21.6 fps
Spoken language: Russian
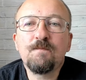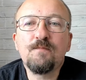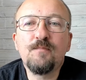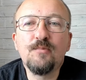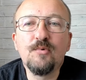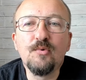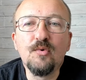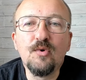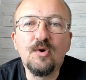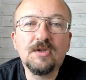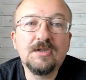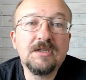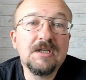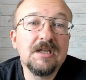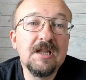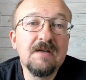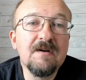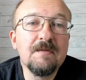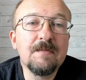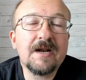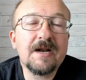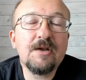по
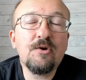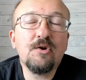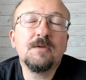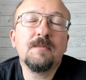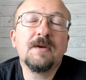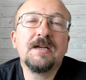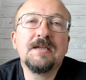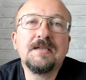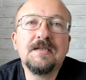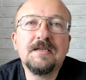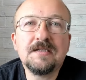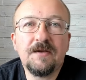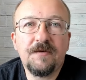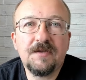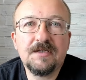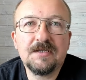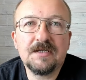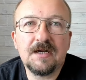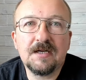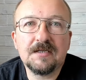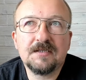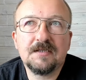тыловым районам Российской
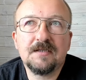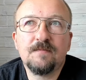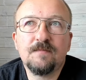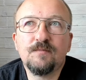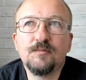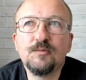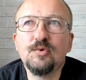Федерации.